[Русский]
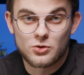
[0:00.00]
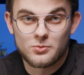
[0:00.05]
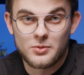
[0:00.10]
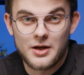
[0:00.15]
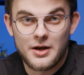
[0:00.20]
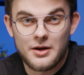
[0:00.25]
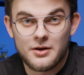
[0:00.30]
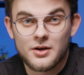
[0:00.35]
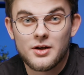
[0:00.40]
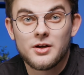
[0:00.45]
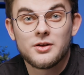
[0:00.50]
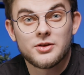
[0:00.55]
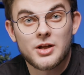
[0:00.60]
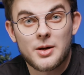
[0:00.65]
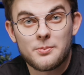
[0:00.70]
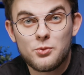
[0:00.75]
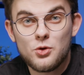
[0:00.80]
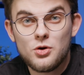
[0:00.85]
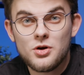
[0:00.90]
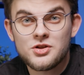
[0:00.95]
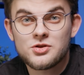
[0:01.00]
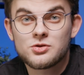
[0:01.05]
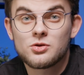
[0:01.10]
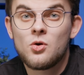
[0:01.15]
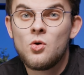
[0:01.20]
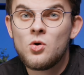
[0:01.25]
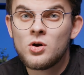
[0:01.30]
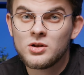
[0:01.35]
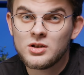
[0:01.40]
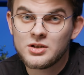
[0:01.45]
рублей, на поезд
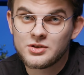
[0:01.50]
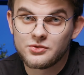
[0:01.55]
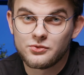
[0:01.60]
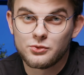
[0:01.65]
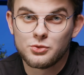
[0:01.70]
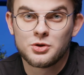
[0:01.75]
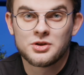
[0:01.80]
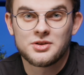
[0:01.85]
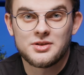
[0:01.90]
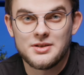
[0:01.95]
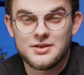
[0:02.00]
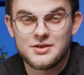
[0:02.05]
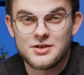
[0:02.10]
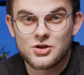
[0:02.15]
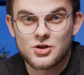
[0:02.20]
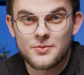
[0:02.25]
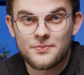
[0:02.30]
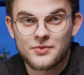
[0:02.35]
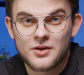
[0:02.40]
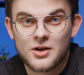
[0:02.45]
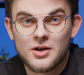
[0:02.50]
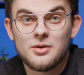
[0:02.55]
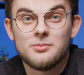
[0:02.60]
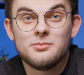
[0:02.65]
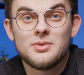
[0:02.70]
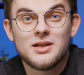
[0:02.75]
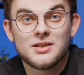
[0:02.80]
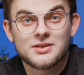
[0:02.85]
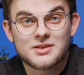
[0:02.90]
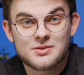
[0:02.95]
около 2000.
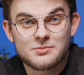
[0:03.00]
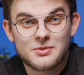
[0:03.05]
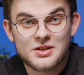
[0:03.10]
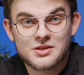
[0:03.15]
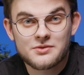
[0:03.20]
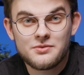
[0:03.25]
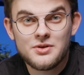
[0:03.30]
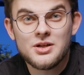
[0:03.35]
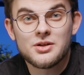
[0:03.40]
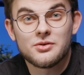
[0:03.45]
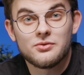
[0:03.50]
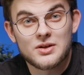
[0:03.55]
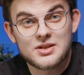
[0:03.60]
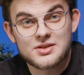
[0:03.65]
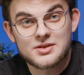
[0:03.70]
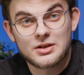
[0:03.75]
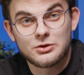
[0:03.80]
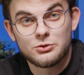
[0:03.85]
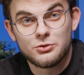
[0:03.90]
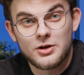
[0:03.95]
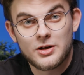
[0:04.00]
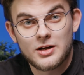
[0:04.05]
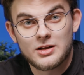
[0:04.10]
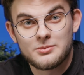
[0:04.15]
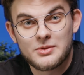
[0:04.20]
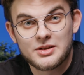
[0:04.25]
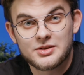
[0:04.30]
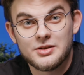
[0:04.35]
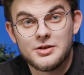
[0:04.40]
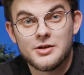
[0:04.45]
Билет из Москвы в Астану или
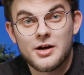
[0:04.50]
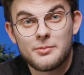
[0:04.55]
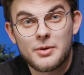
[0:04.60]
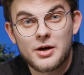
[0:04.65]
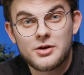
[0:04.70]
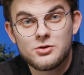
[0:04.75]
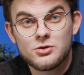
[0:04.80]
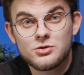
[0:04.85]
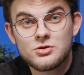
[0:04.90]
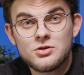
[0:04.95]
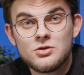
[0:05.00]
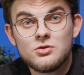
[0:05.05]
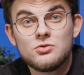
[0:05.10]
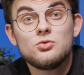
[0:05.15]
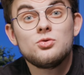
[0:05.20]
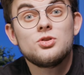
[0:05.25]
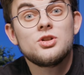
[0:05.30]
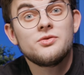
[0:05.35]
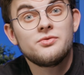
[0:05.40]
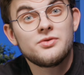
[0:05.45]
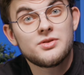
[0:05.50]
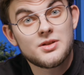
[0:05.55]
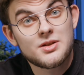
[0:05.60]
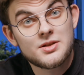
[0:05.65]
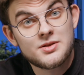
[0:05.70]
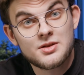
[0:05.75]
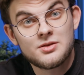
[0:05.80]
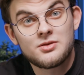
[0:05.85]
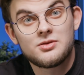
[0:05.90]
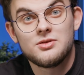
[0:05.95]
Алматы обойдется уже в
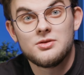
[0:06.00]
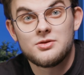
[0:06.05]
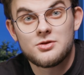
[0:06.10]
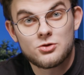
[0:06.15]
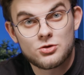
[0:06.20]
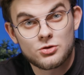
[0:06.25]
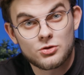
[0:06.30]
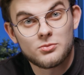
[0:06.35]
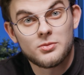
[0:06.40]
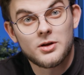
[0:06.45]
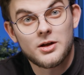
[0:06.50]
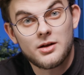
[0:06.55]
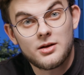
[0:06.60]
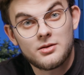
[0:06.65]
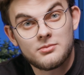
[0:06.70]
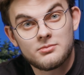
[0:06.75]
10 тысяч рублей.